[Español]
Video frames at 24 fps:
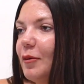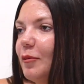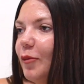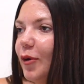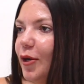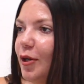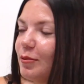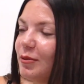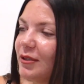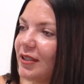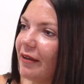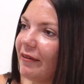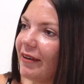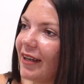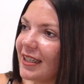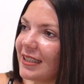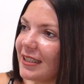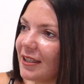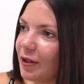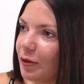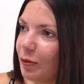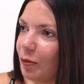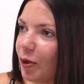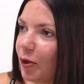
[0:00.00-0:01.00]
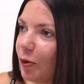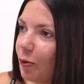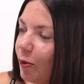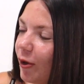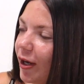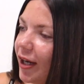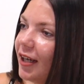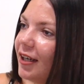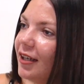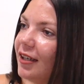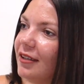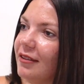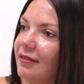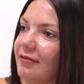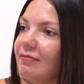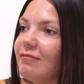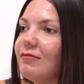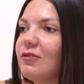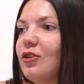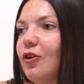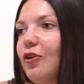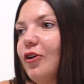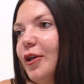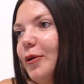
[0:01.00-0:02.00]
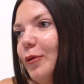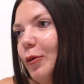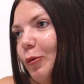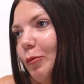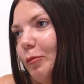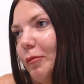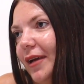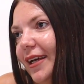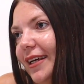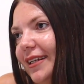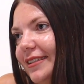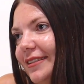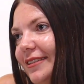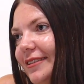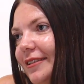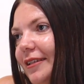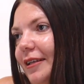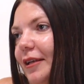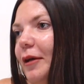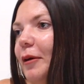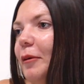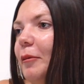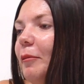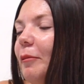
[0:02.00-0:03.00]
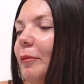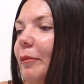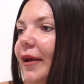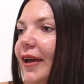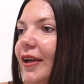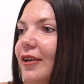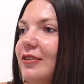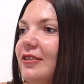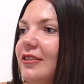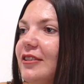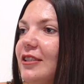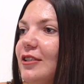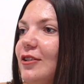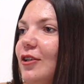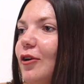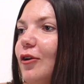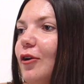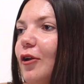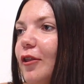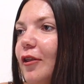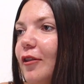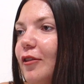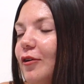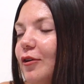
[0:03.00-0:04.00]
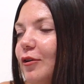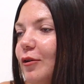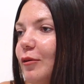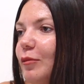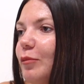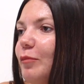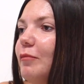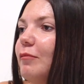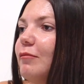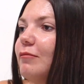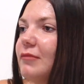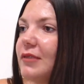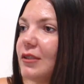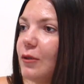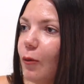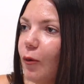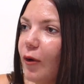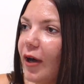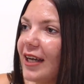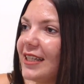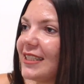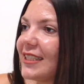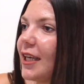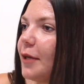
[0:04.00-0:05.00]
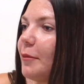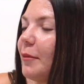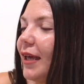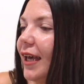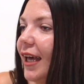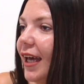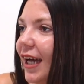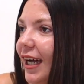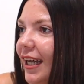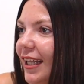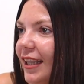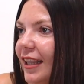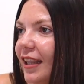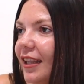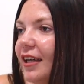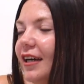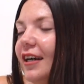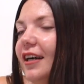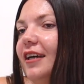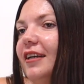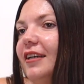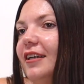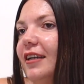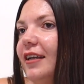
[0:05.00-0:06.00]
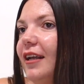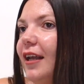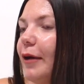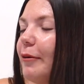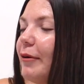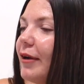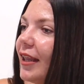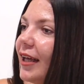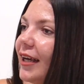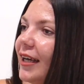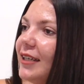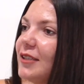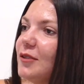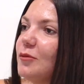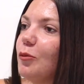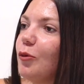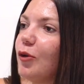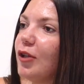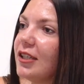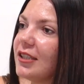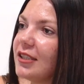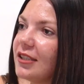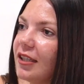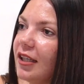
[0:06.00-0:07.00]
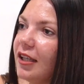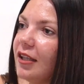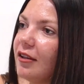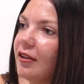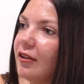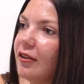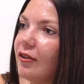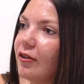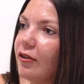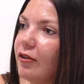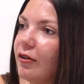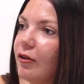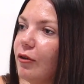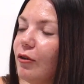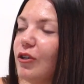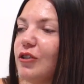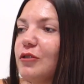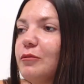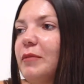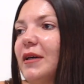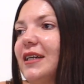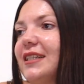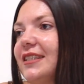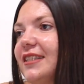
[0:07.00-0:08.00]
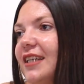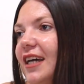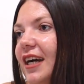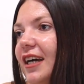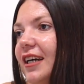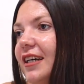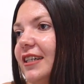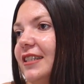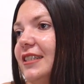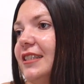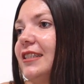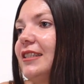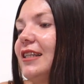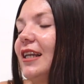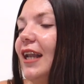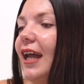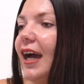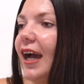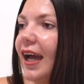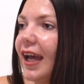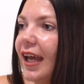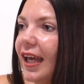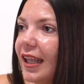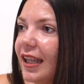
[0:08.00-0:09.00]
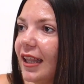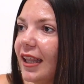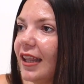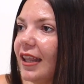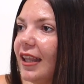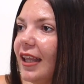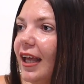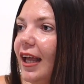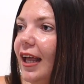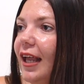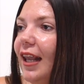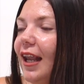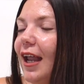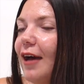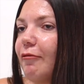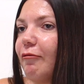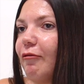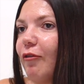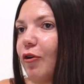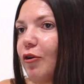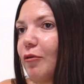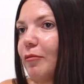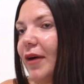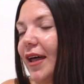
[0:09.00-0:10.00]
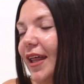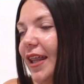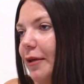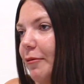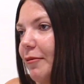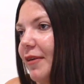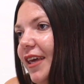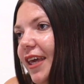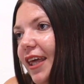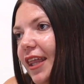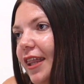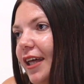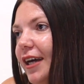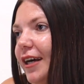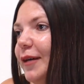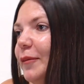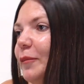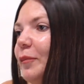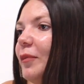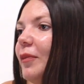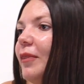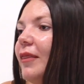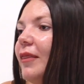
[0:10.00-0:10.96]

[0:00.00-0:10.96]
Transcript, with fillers: Bueno, pues la verdad ha sido muy buena, solo llevo un mes, pero sí estoy conociendo lugares que me encantan, la verdad que es muy distinto los paisajes, la gente, la forma de vida,